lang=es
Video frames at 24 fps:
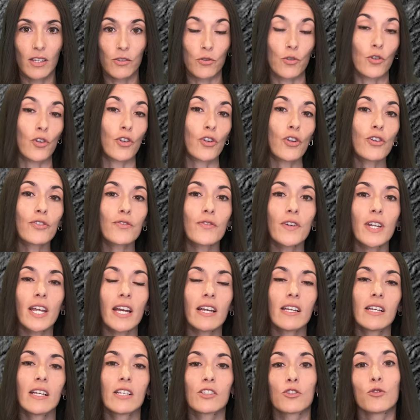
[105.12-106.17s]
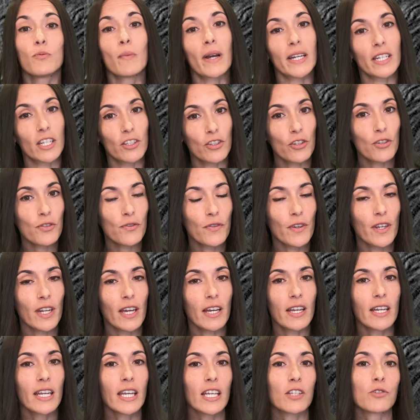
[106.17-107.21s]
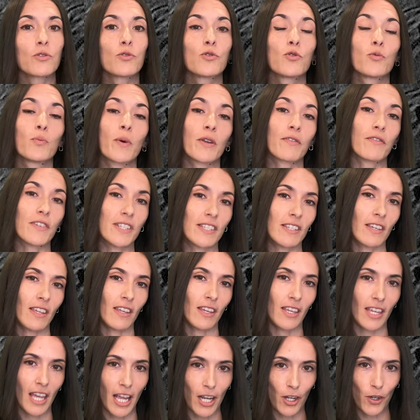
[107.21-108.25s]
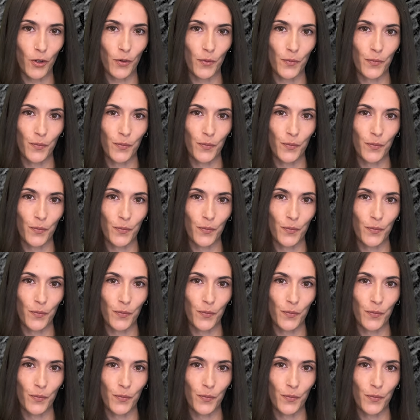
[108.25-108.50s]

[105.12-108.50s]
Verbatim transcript: su ionosfera, su magnetosfera y su superficie de hielo.